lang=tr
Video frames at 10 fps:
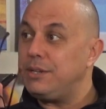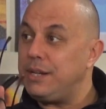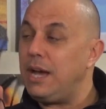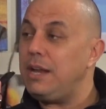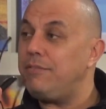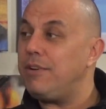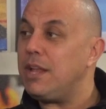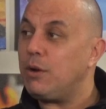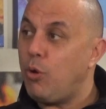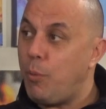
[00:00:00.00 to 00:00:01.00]
Real ile
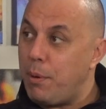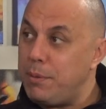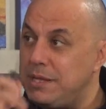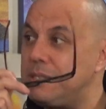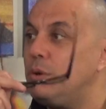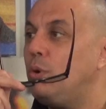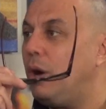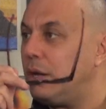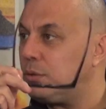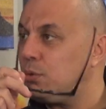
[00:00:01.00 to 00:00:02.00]
Fener kopabilirse o
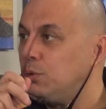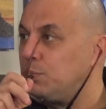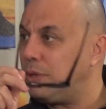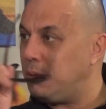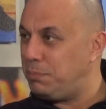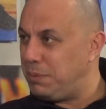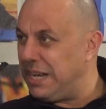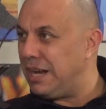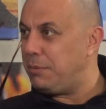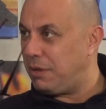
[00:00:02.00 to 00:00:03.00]
alt gruptan
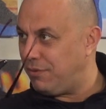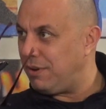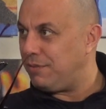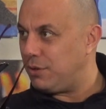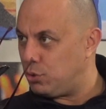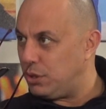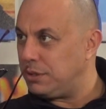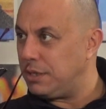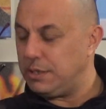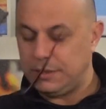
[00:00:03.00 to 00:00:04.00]
bir galibiyet fark var şu
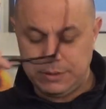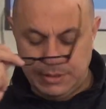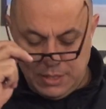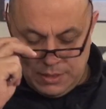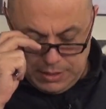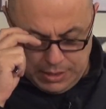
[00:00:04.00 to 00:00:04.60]
anda aralarında.